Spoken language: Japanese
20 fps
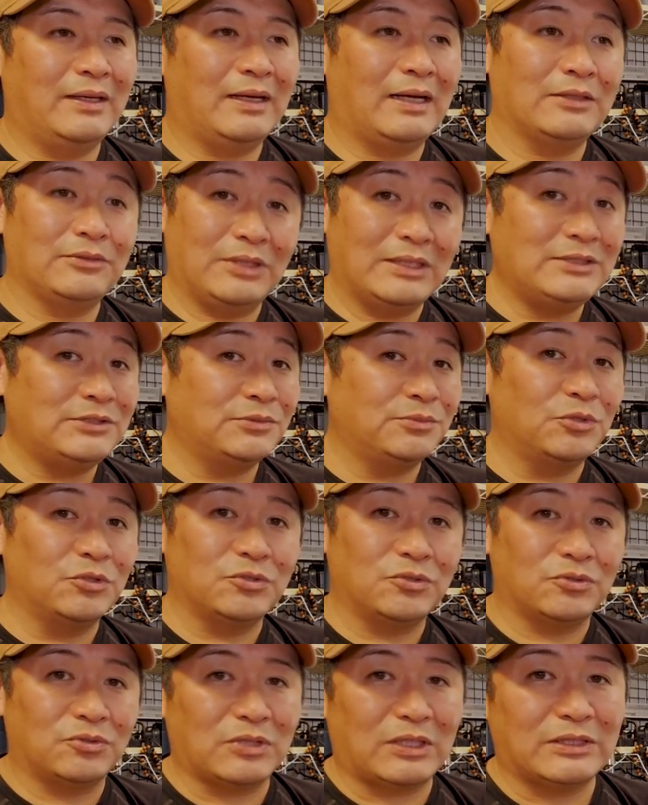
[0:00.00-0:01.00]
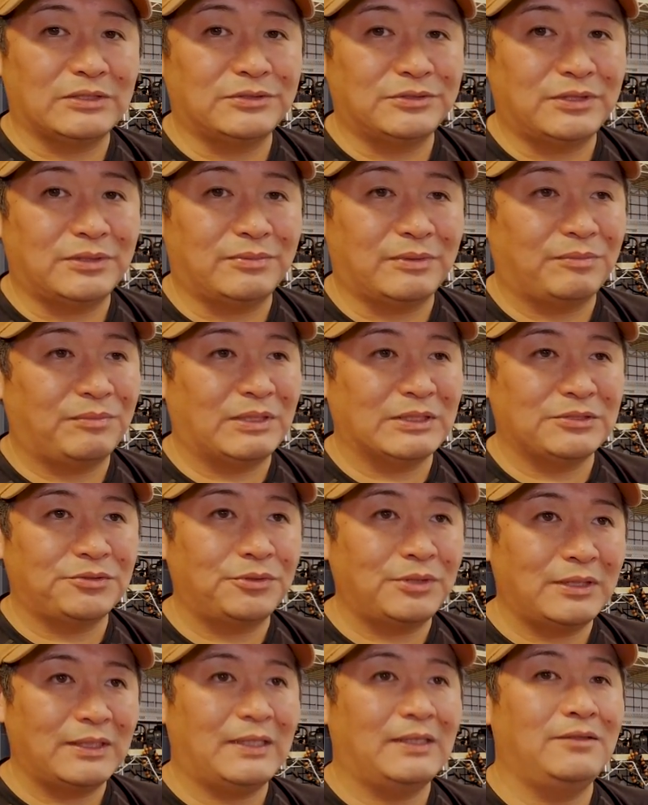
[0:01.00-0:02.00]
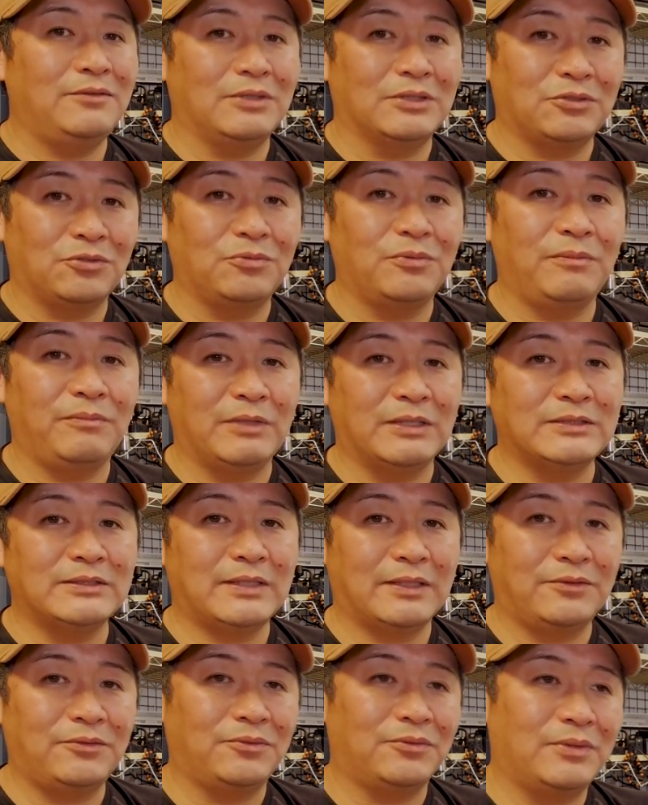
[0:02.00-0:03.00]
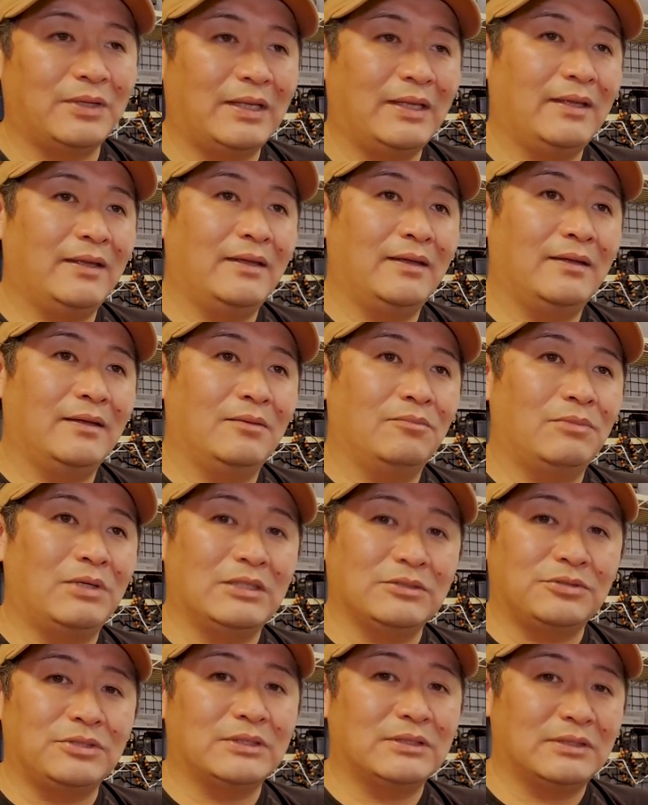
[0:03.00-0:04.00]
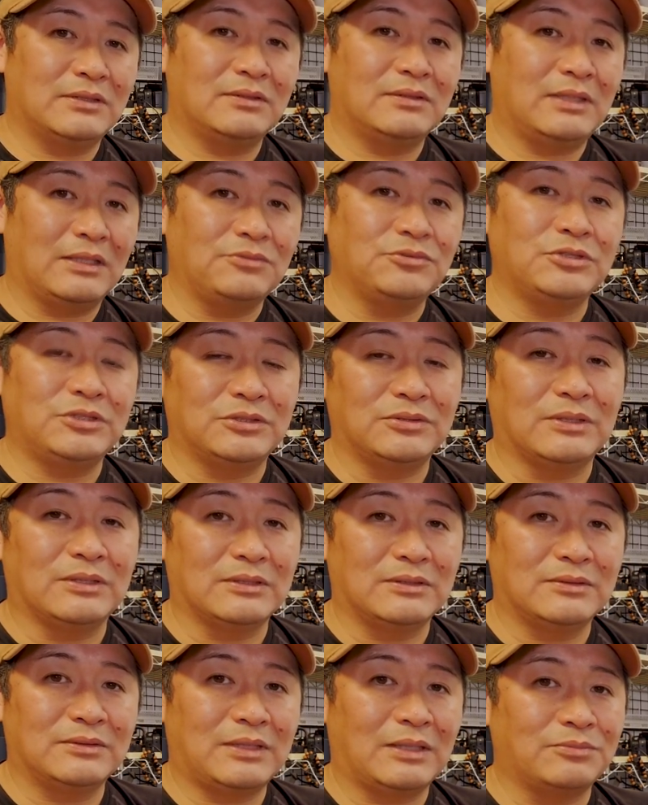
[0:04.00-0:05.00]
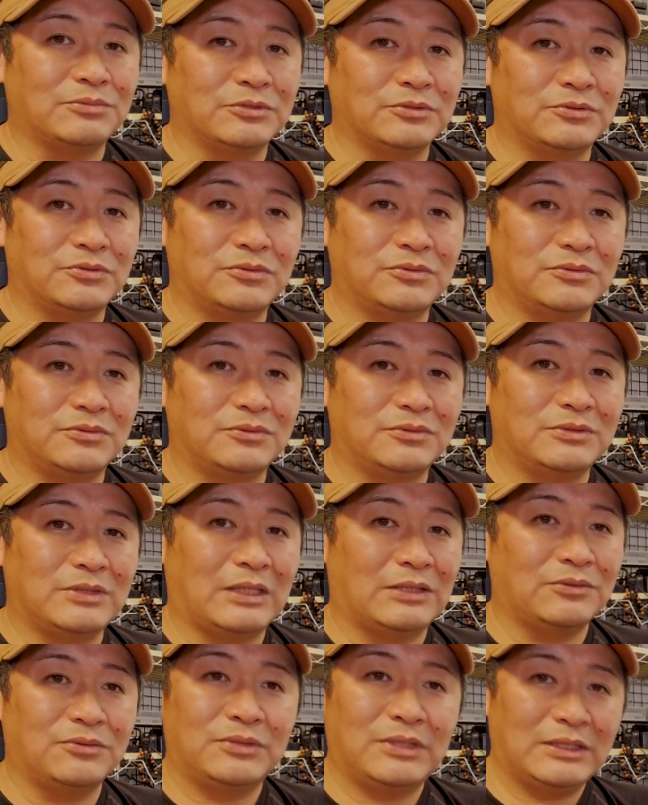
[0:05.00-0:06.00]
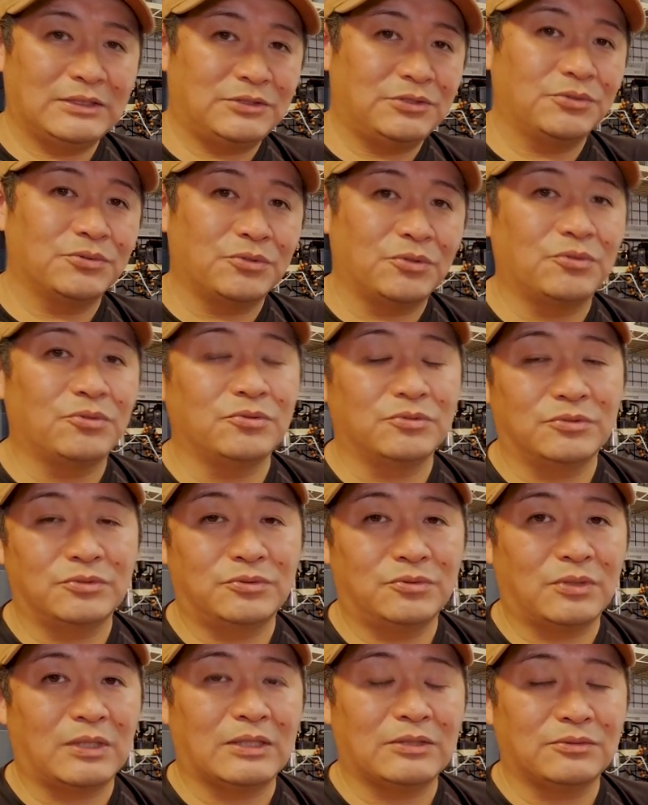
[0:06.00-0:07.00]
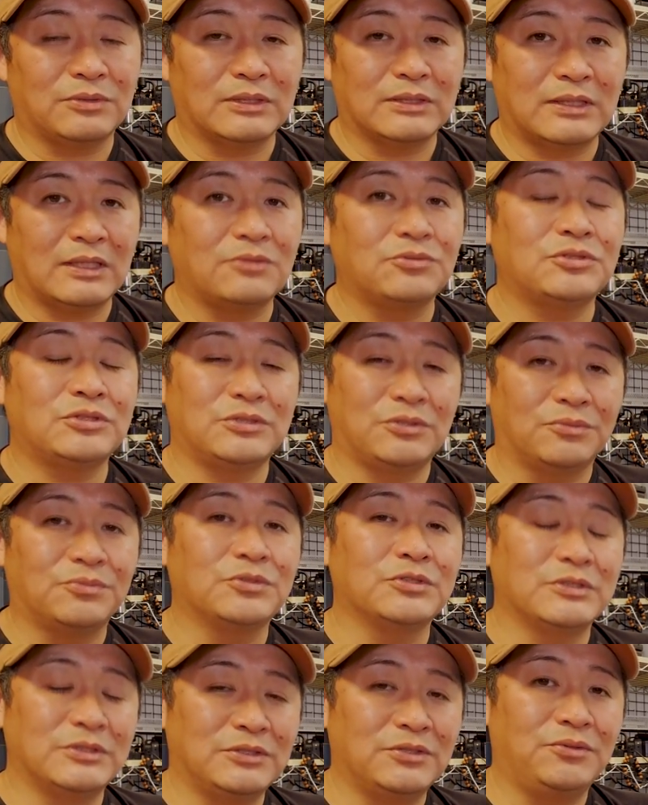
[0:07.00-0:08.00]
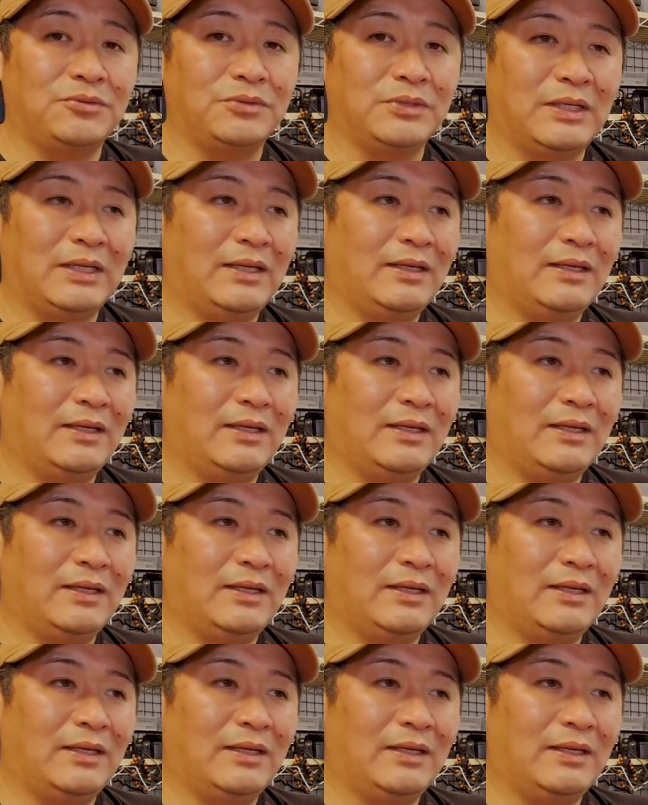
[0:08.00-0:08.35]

あの S モードとかにすれば、まあ、それなりには飛びますけど、まあ、それは楽しいのは多分、あの、レース用ドローンとかの方が楽しいと思うんですよ。